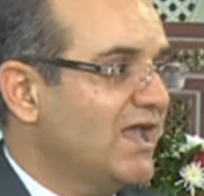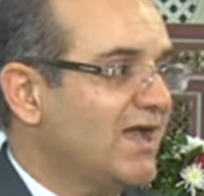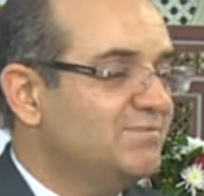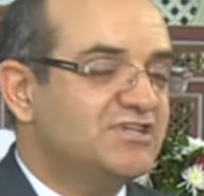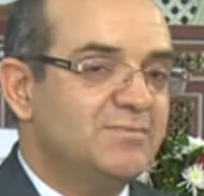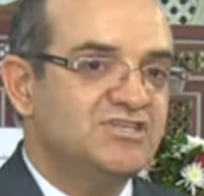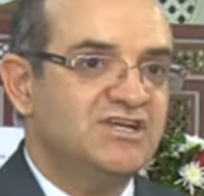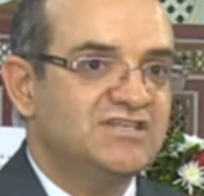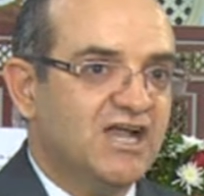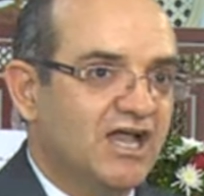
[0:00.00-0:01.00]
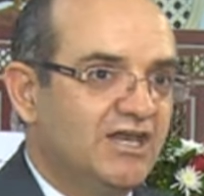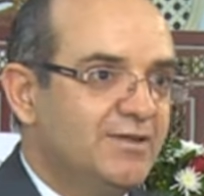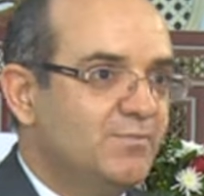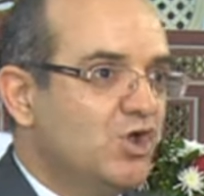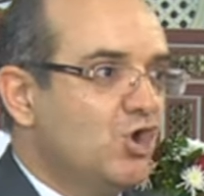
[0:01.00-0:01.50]
خمسه مجالس
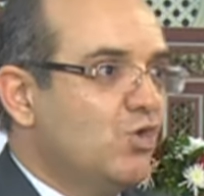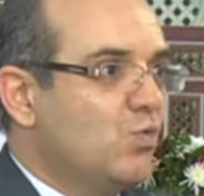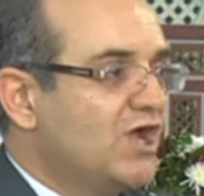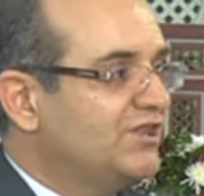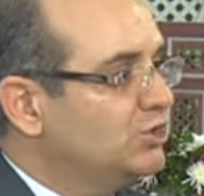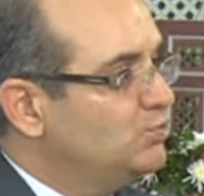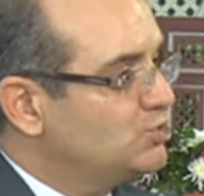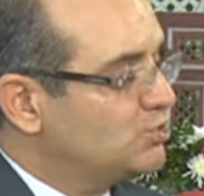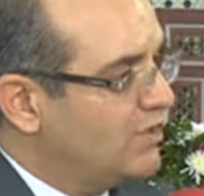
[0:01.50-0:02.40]
اقاليم وتتويج